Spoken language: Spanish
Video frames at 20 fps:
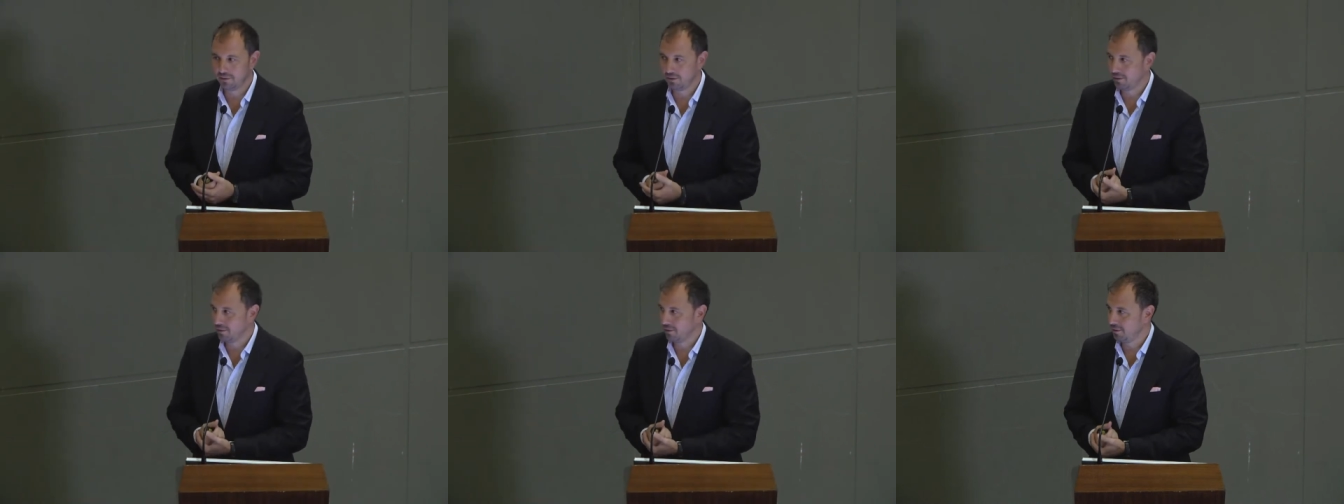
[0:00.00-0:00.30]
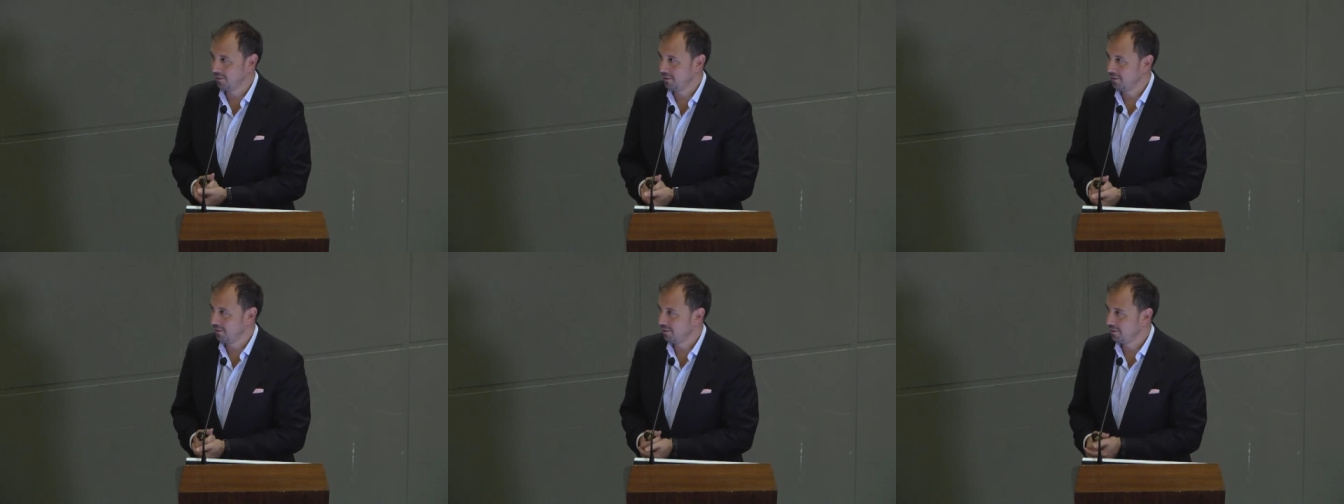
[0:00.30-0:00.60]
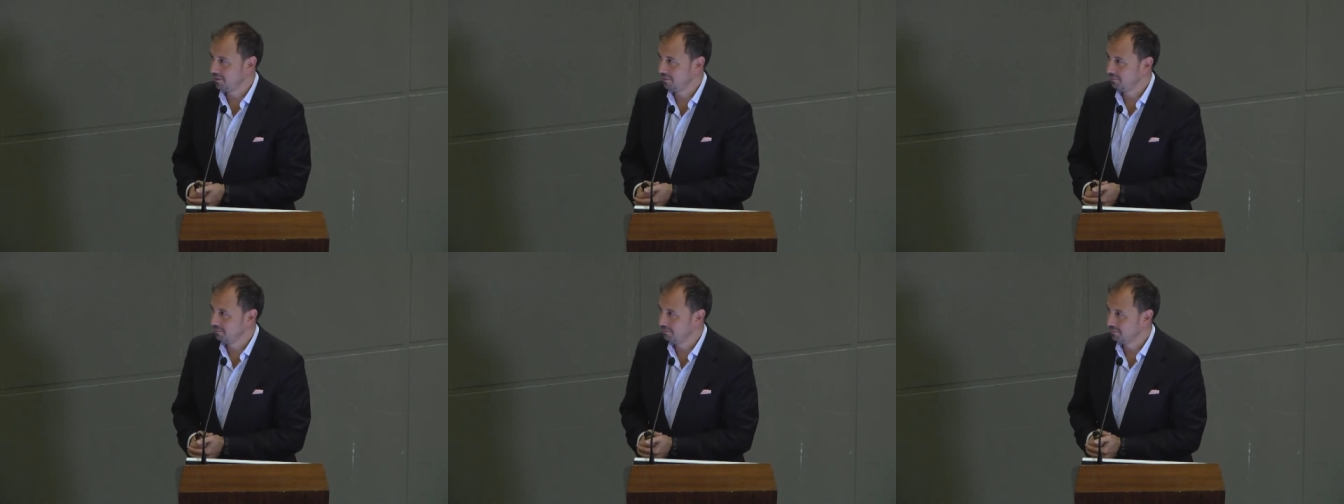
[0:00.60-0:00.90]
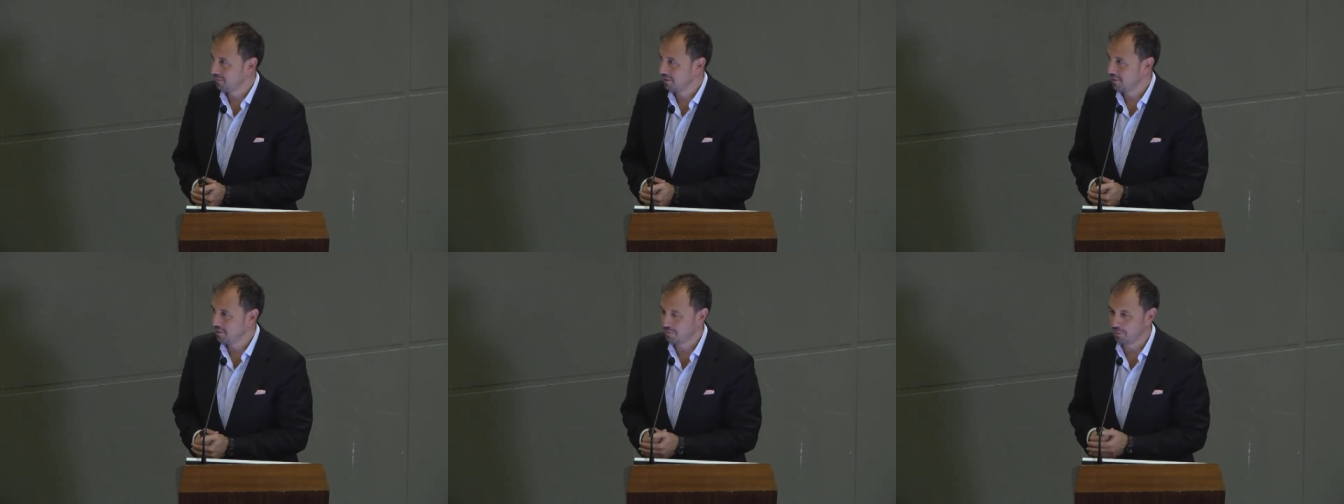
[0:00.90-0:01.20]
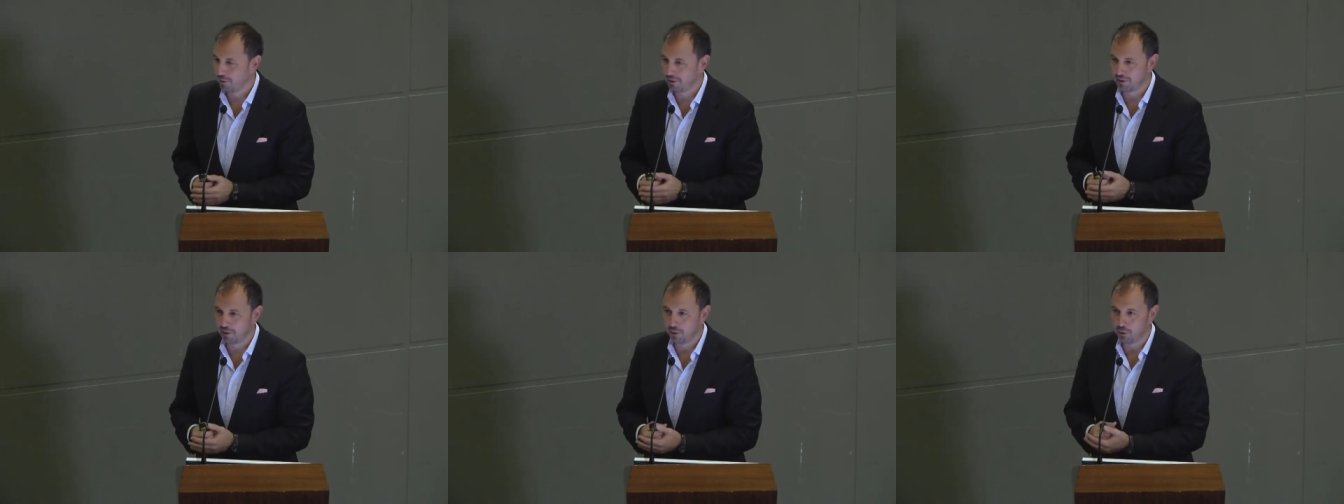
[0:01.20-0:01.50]
que ha
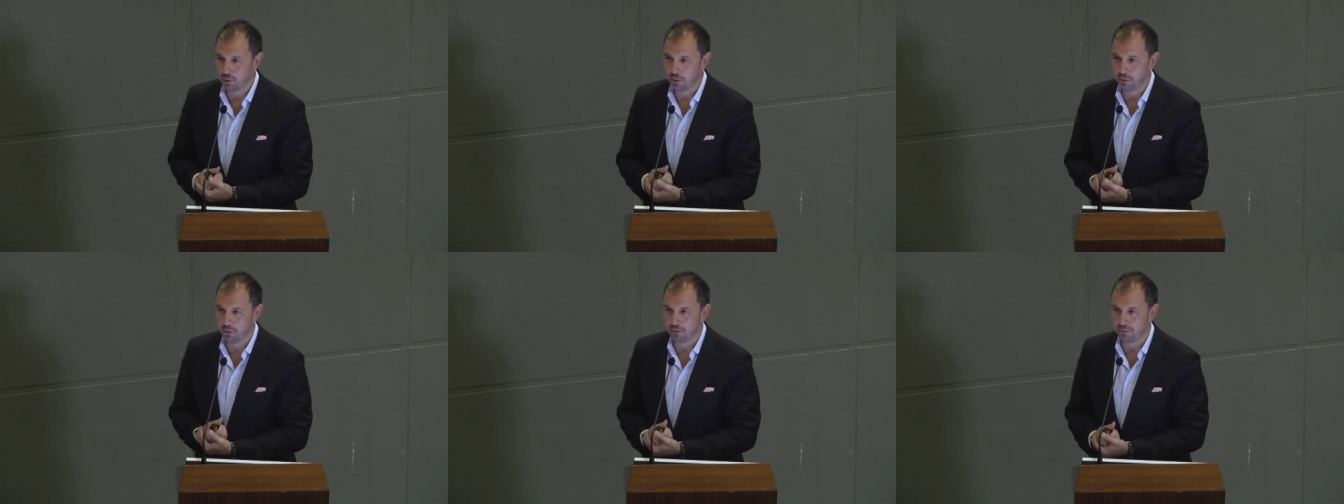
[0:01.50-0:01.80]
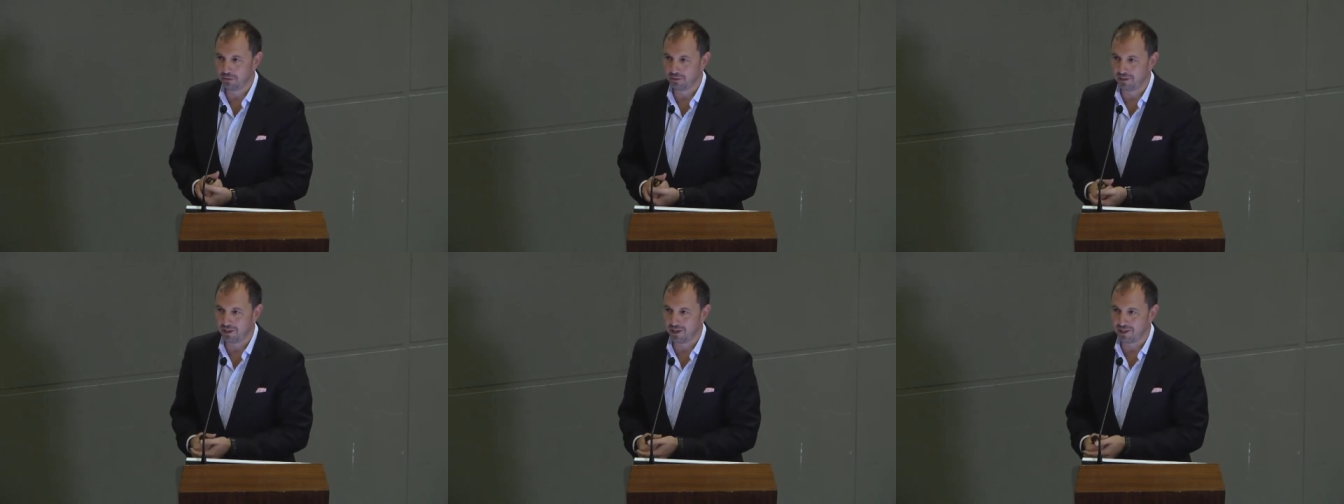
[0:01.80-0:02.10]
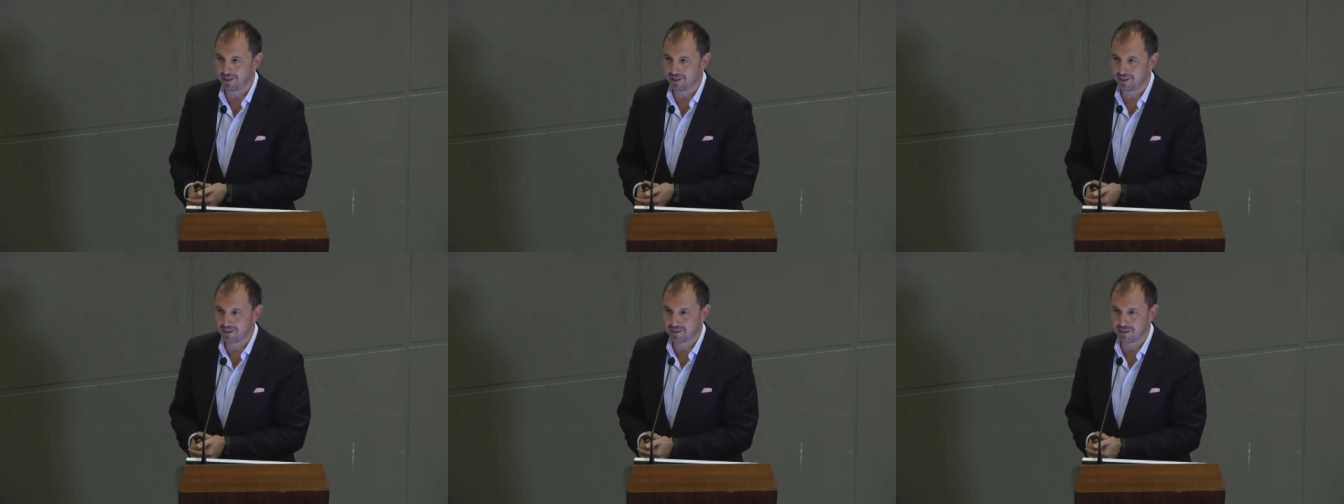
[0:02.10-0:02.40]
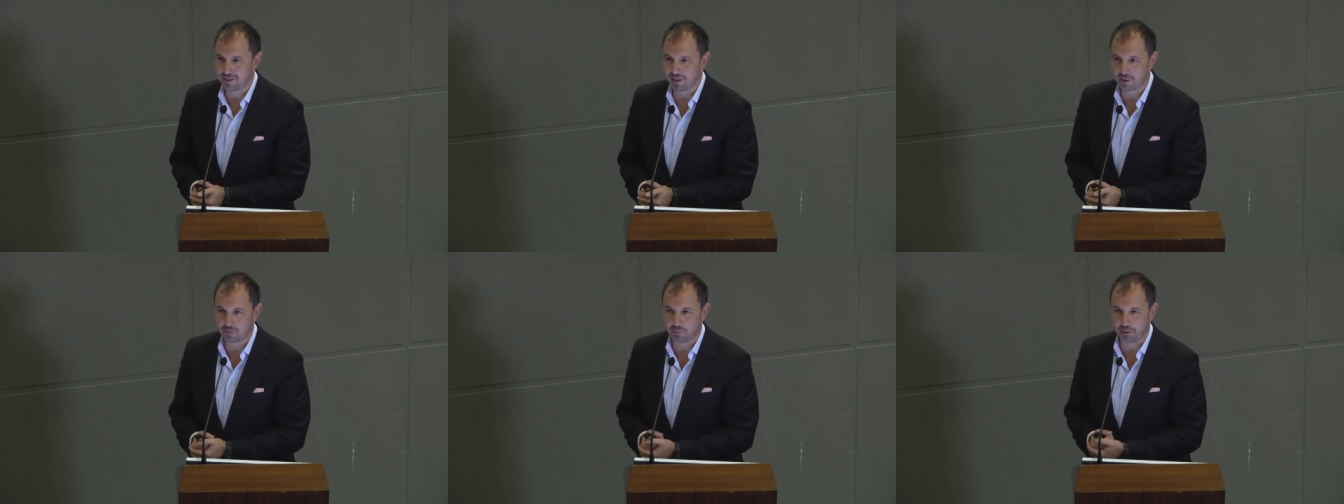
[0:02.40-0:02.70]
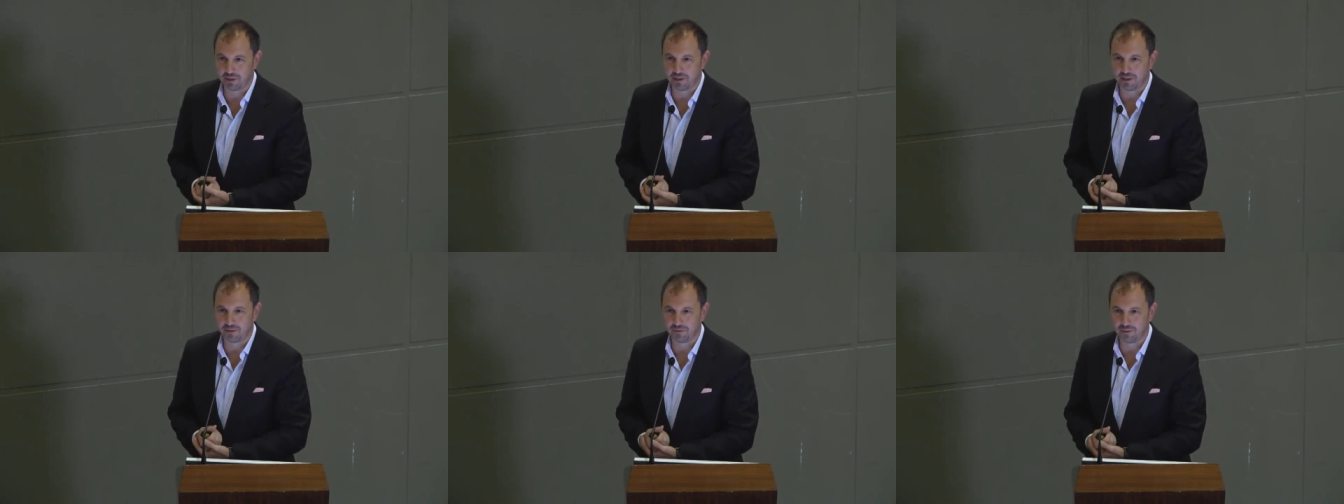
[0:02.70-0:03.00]
despertado, diría que casi
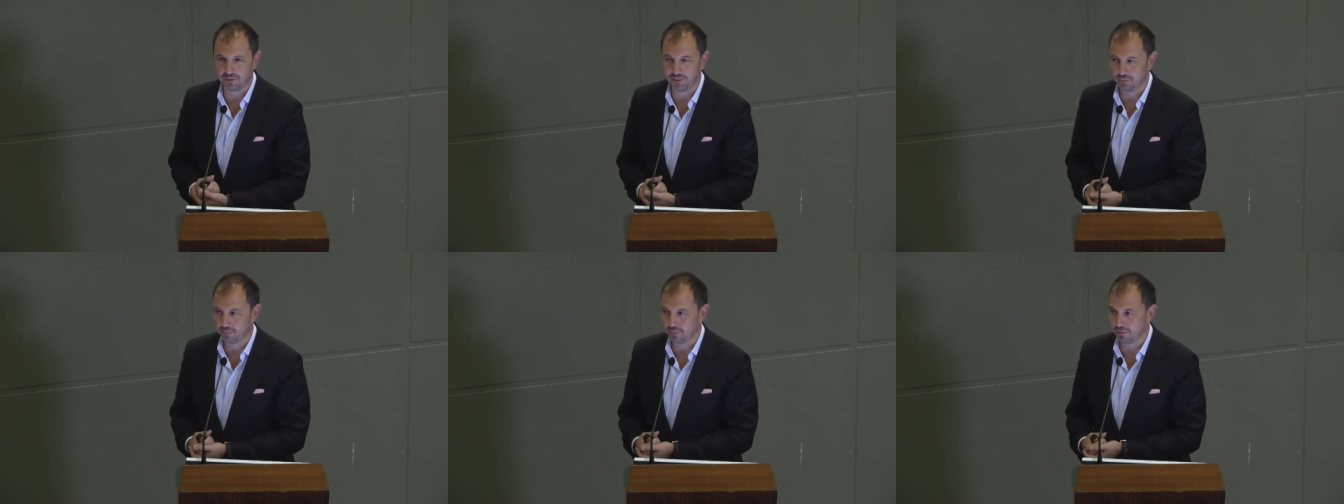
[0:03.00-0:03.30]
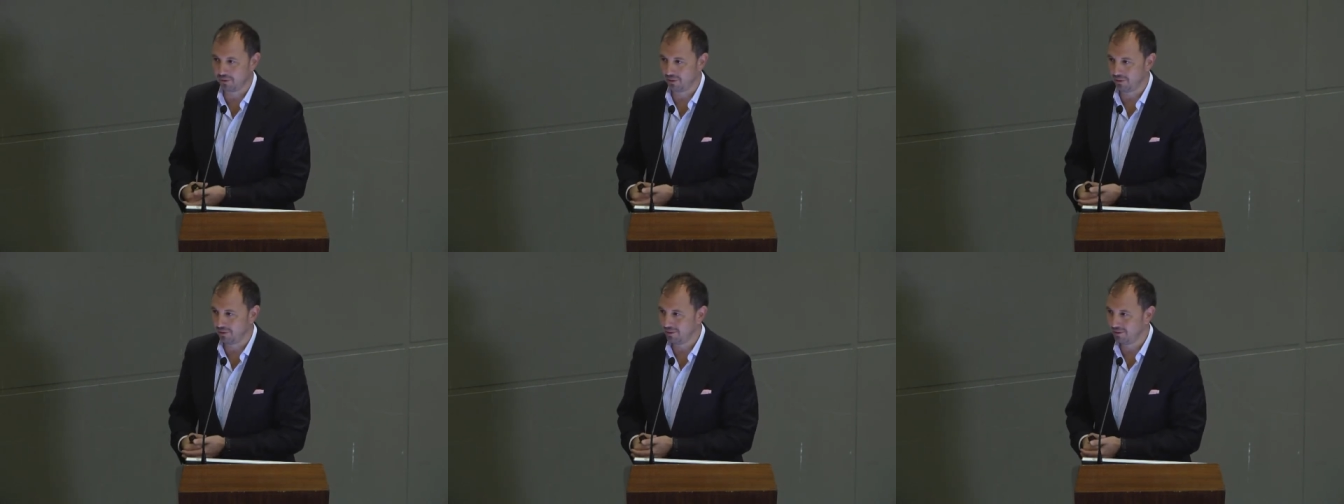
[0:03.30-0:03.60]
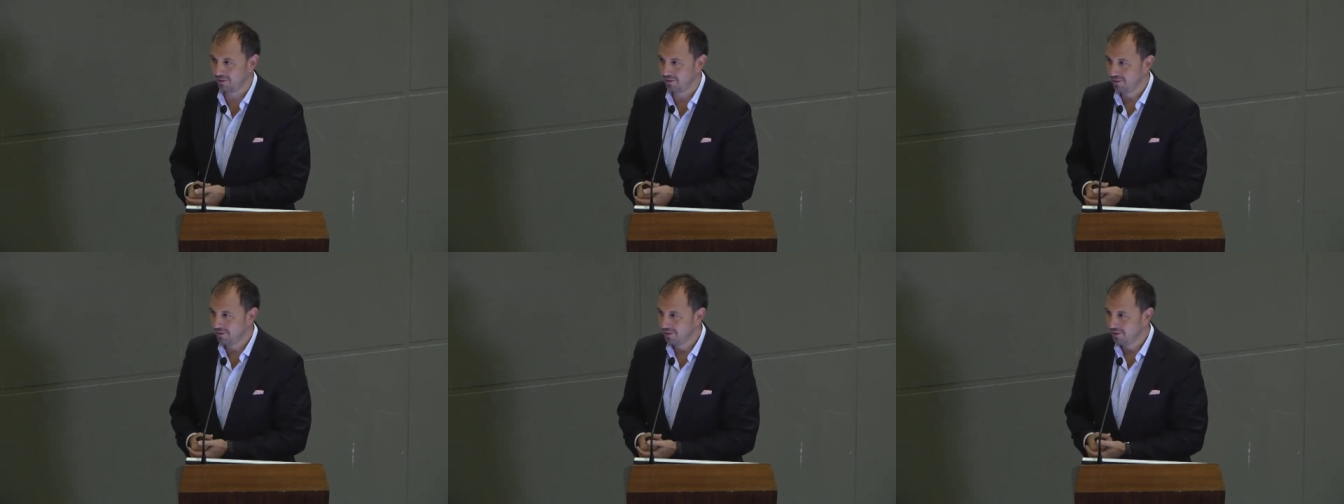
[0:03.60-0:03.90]
expectación, porque